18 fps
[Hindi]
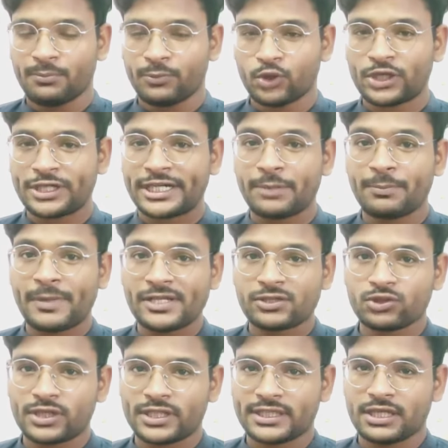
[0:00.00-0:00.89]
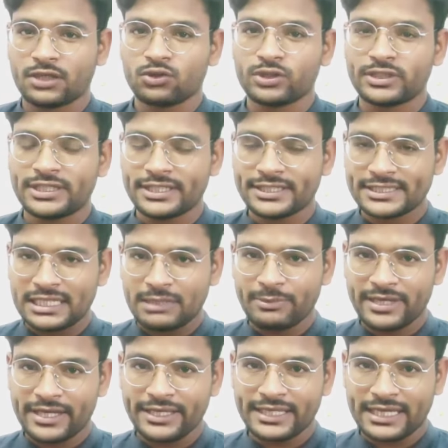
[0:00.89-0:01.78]
प्रोडक्ट रिप्लेस हो रहा था तो
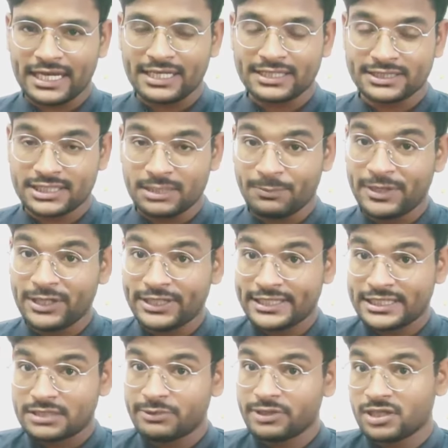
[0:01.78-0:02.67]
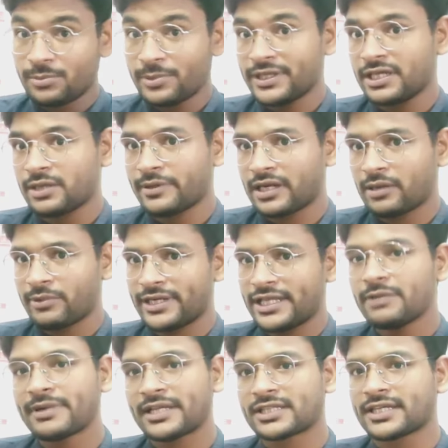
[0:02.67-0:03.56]
इसलिए मैं यहाँ सेपरेट किसी भी कंपनी के बारे में
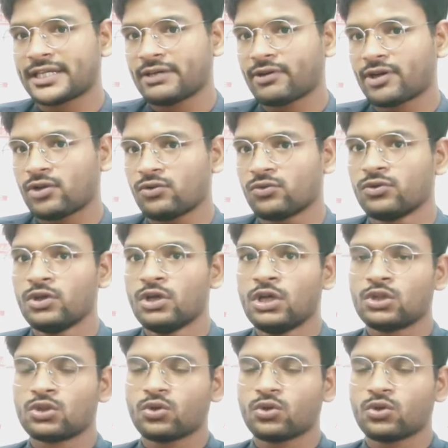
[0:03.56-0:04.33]
नहीं बात करने वाला हूँ